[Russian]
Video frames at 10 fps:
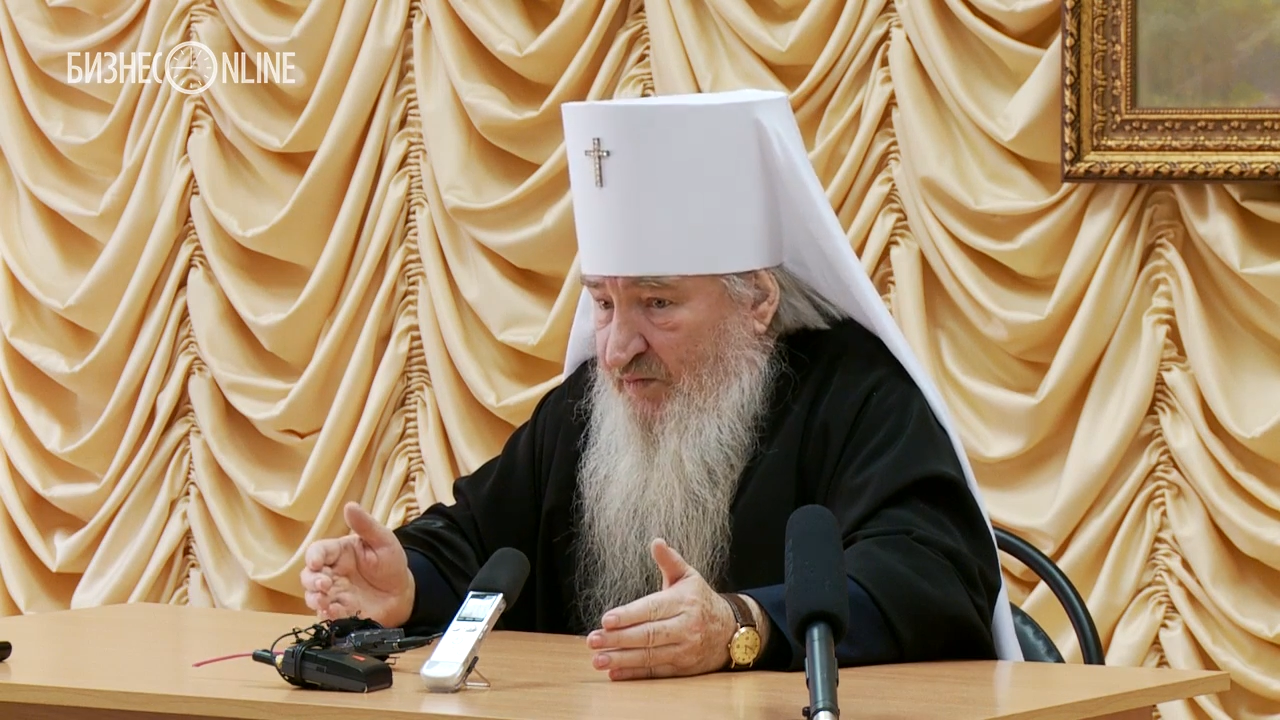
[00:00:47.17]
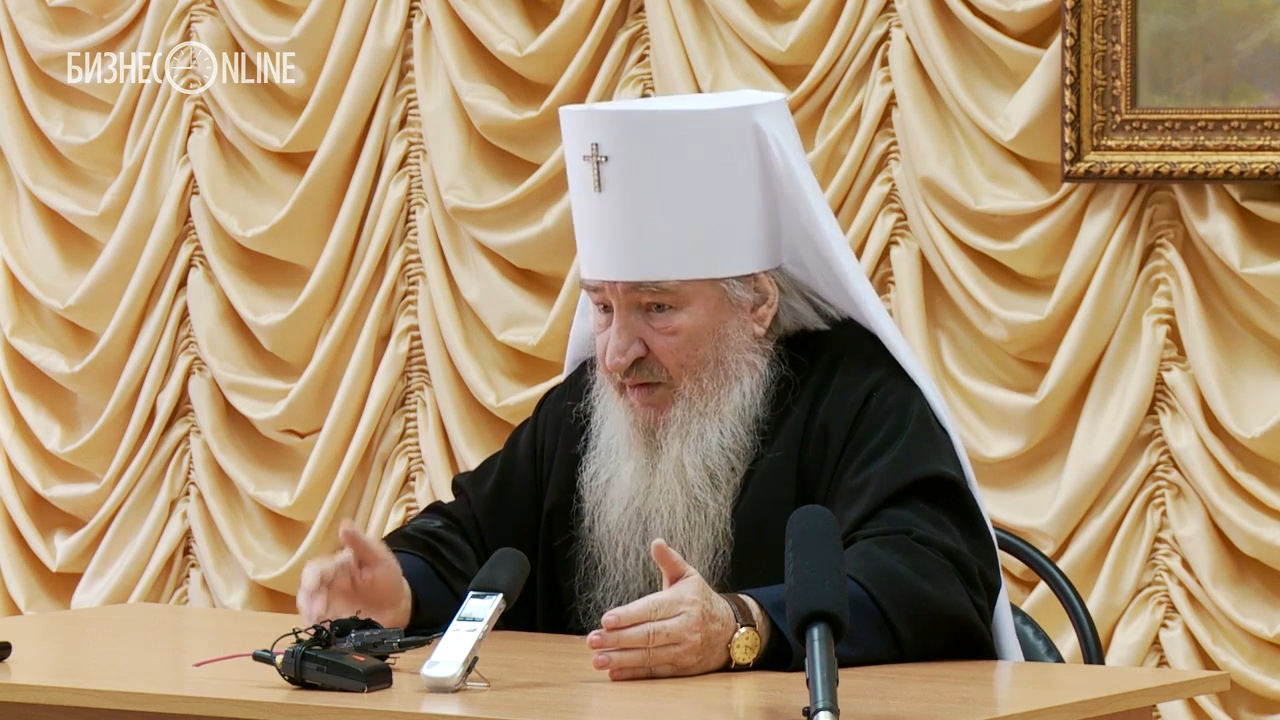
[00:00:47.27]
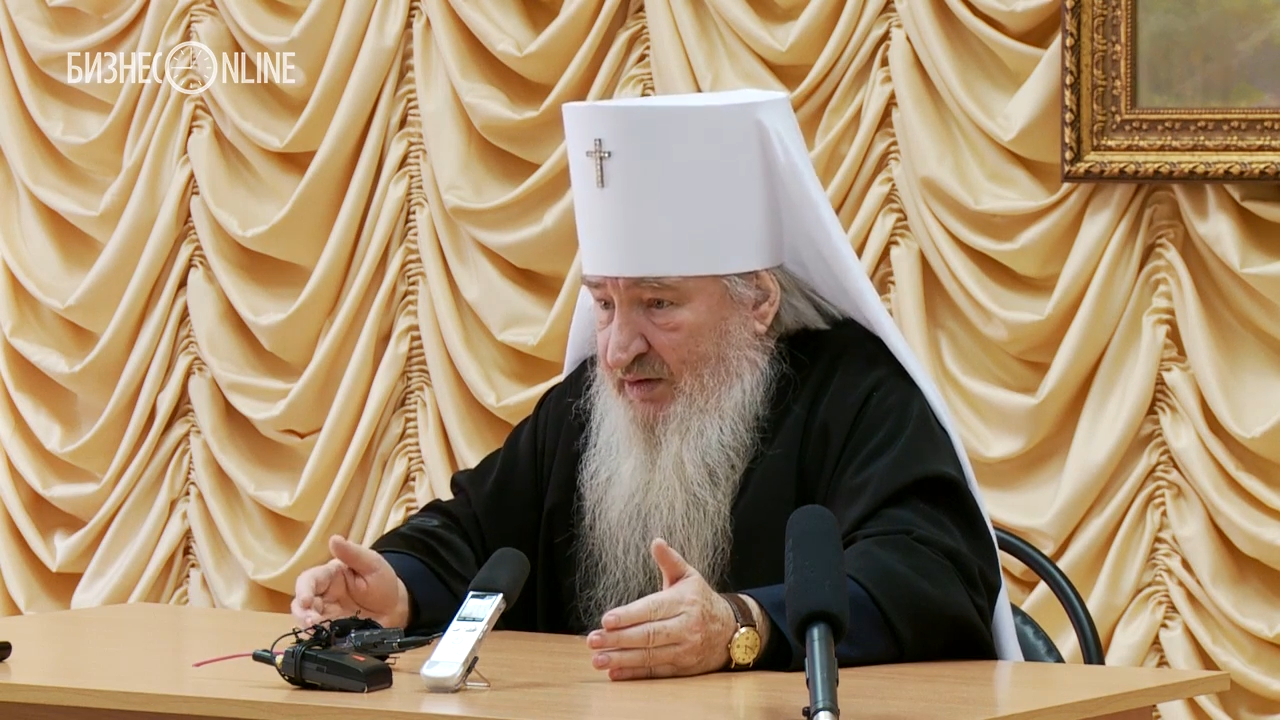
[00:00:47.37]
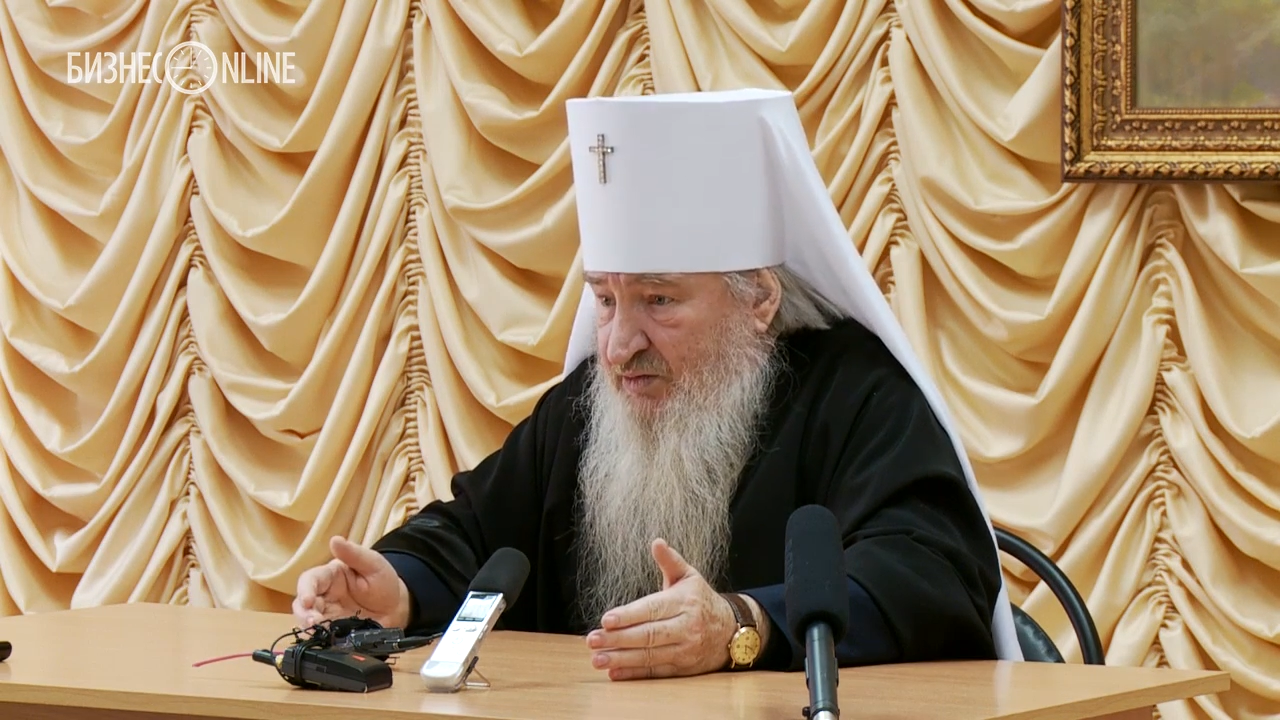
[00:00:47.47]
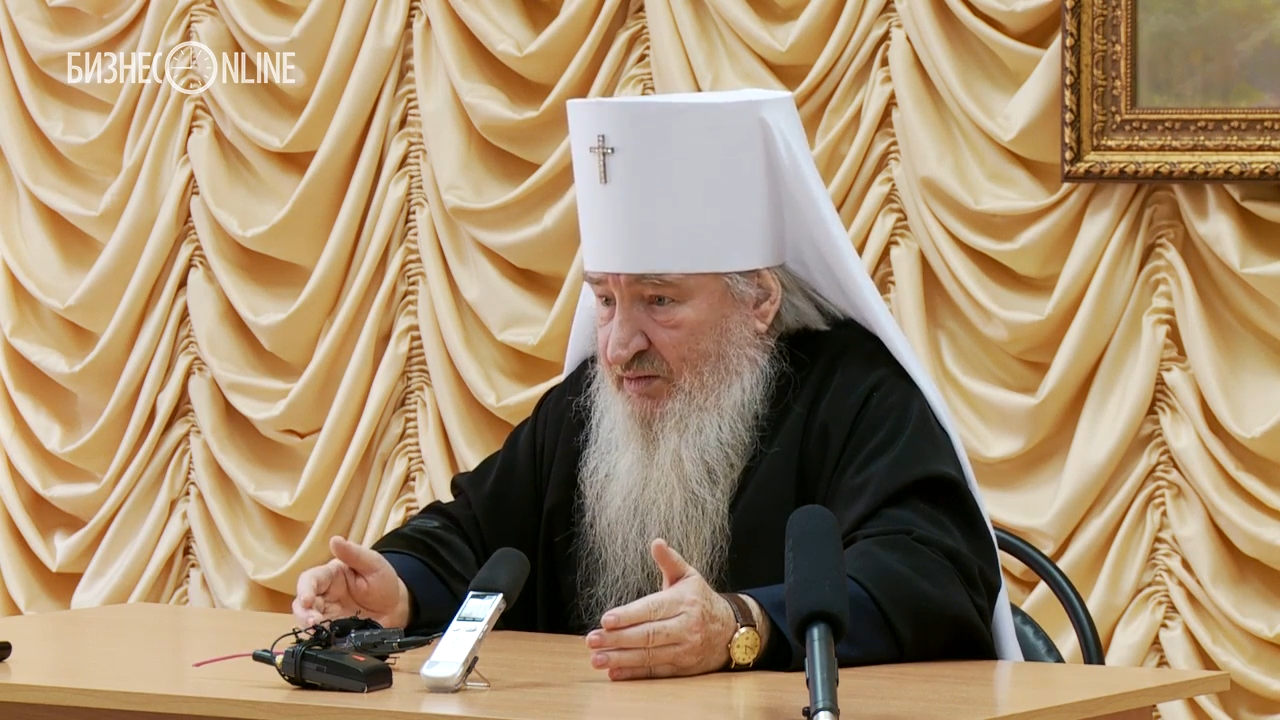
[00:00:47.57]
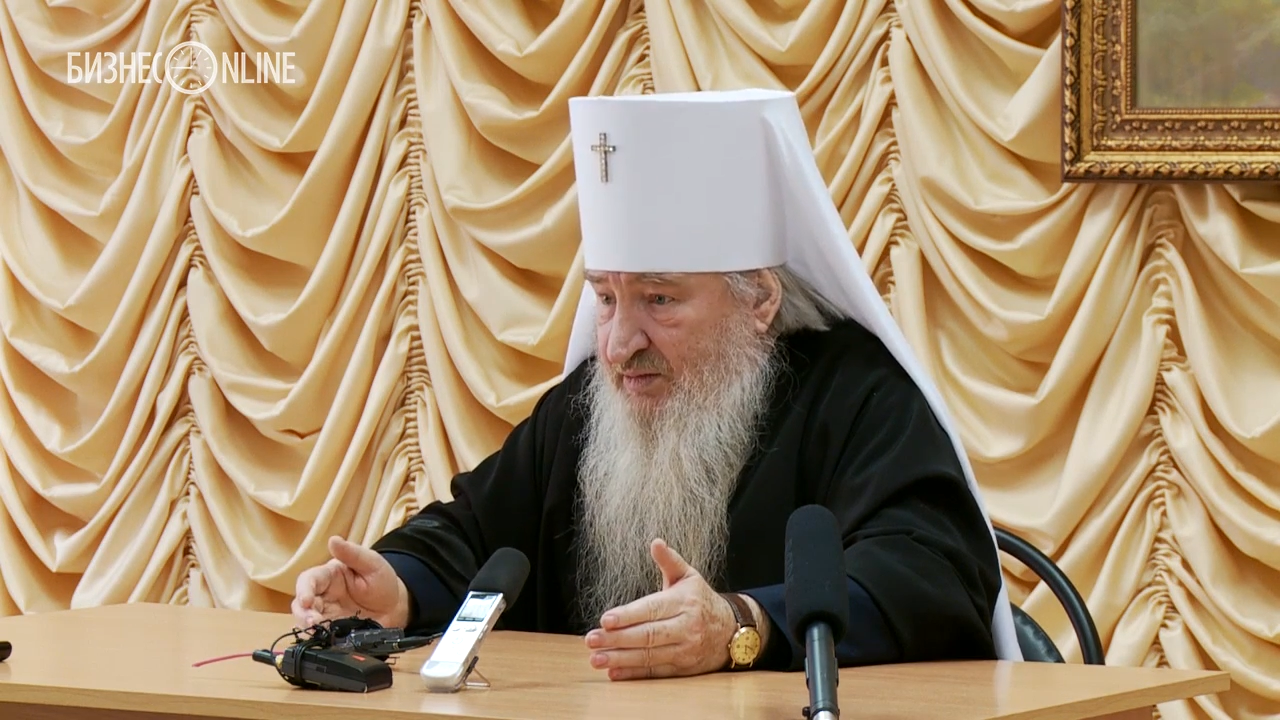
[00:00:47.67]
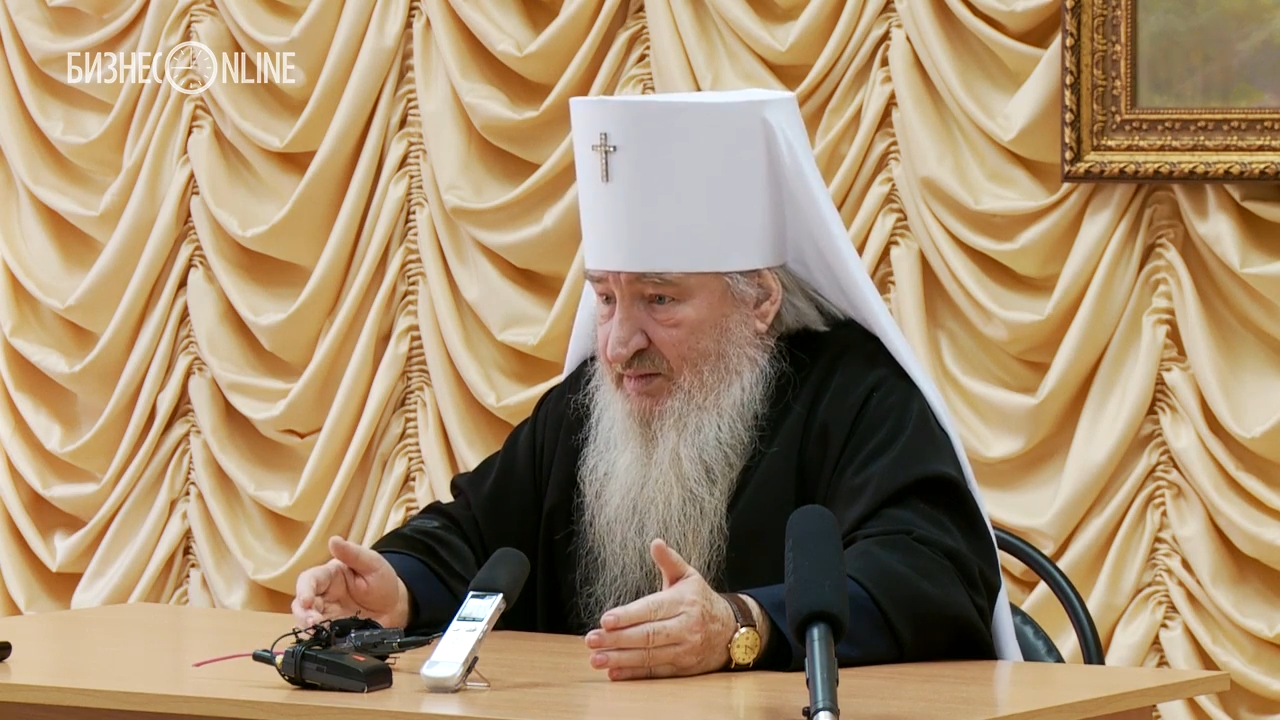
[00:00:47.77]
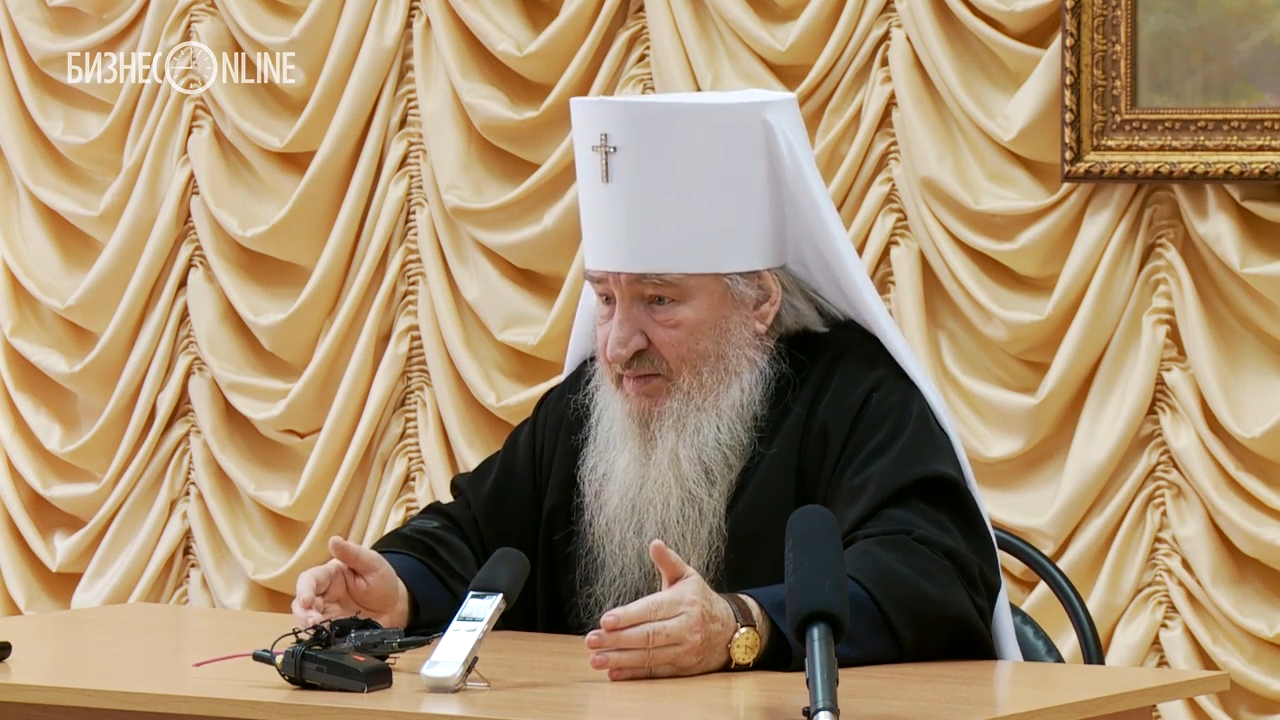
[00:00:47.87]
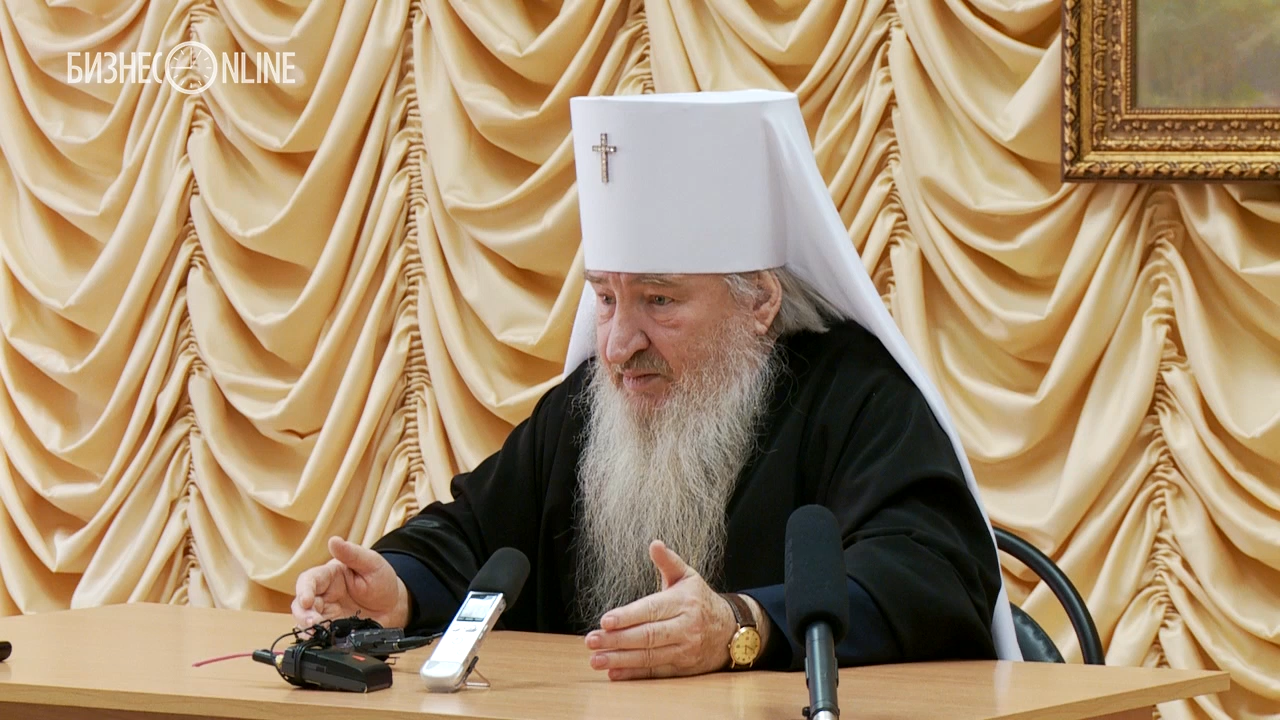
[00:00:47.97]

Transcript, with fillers: факту